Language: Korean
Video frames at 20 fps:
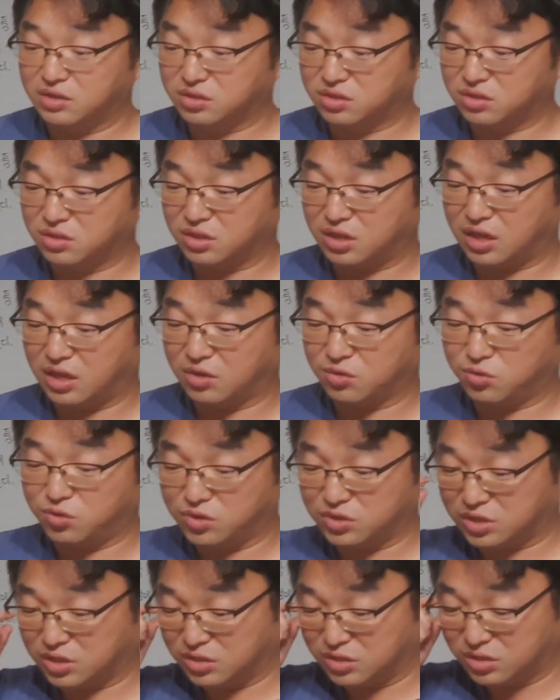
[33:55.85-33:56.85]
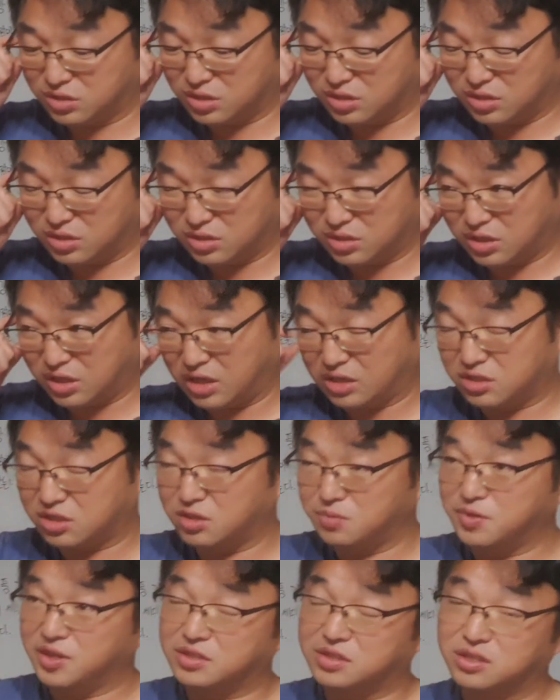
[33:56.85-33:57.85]
어떻게 하고 이제 어떻게
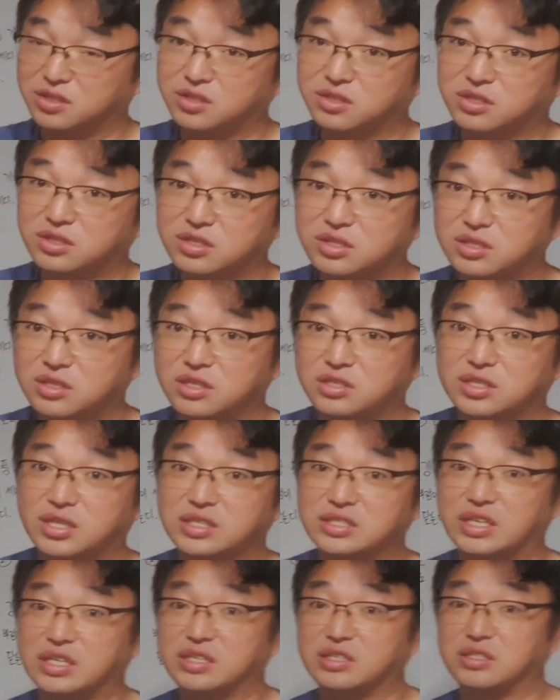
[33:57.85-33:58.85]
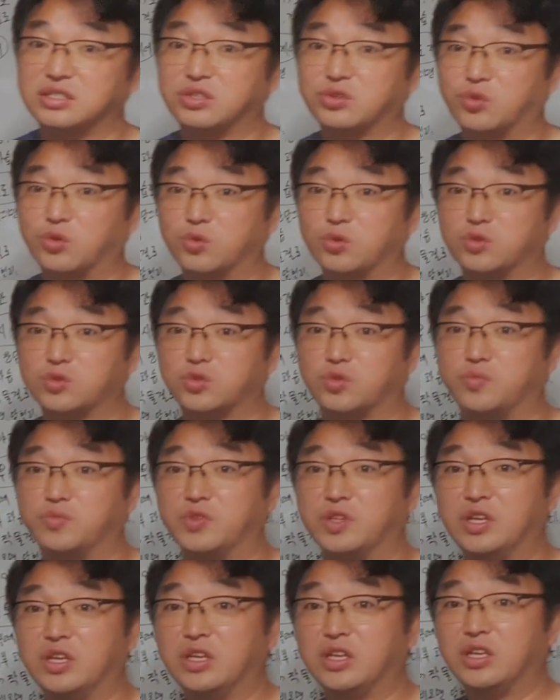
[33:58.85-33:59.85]
설비했을 때 어떤 현상이 생기는지 그거를 좀